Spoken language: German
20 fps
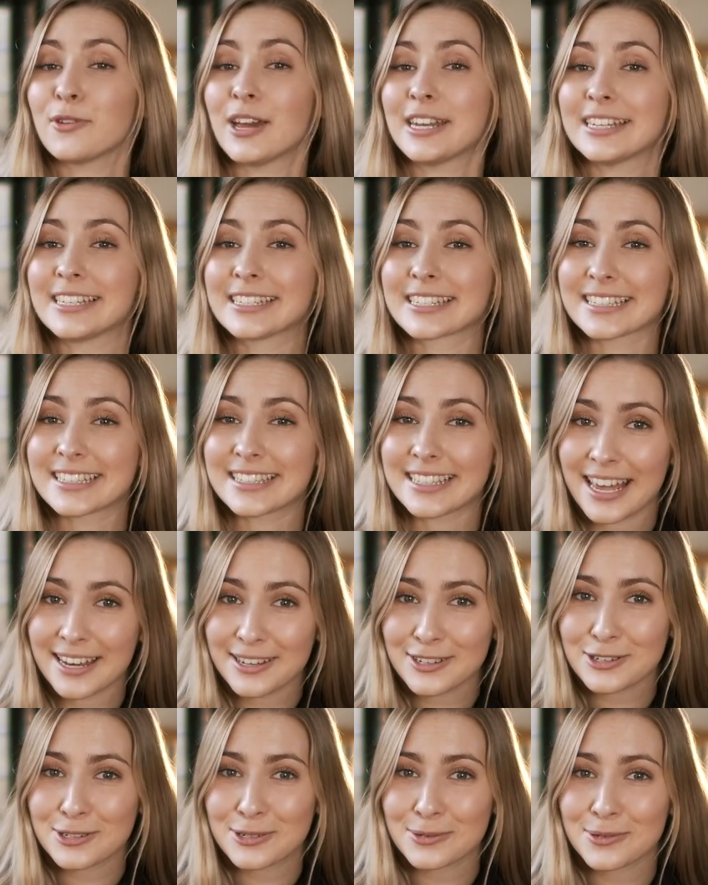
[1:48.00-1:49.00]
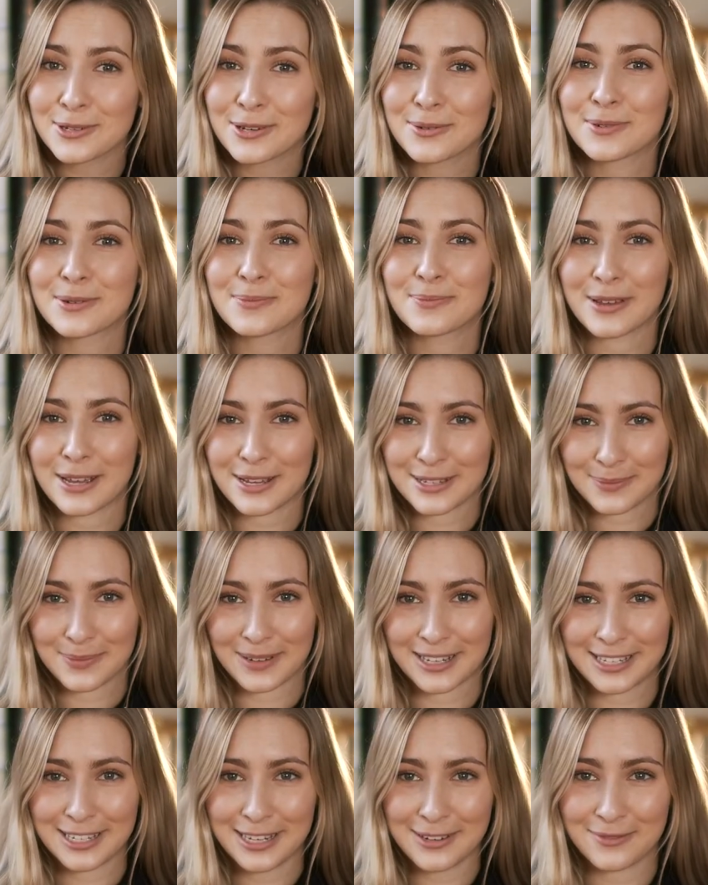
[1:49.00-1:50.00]
du ein interessantes Studium mit
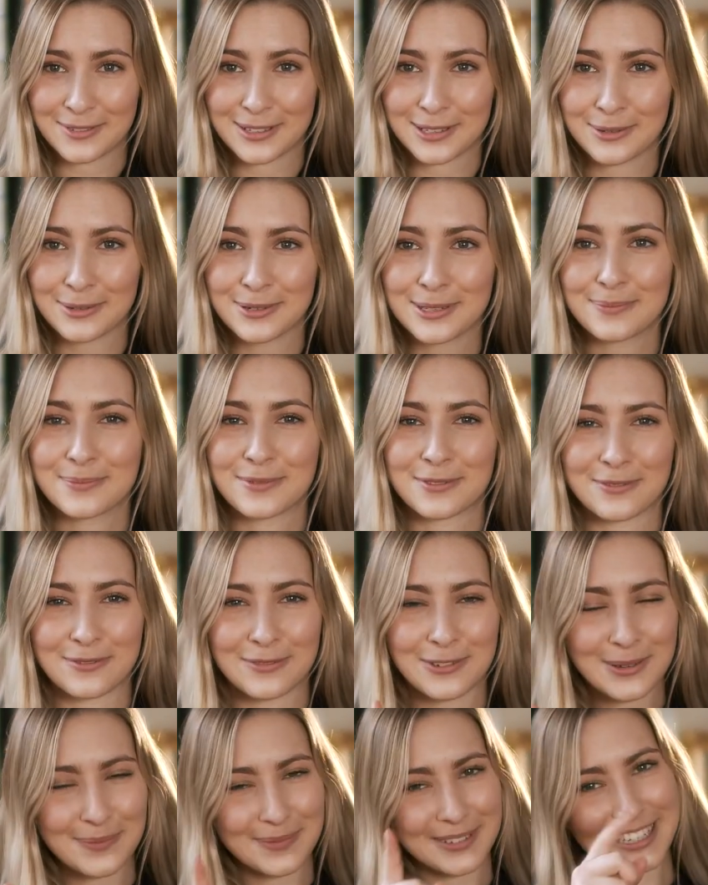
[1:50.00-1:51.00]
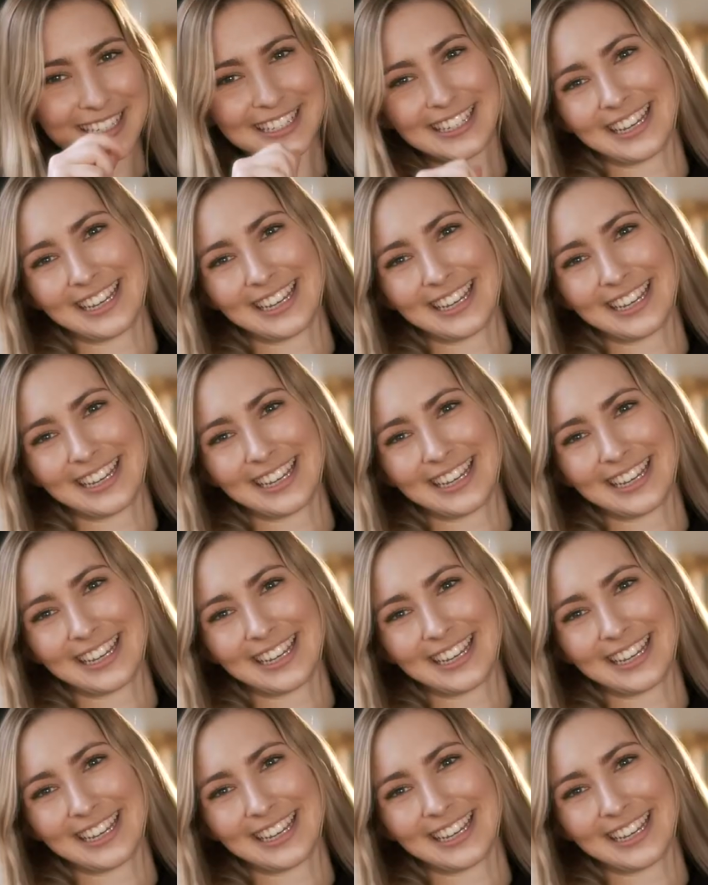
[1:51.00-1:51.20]
Perspektiven suchst, bewirb dich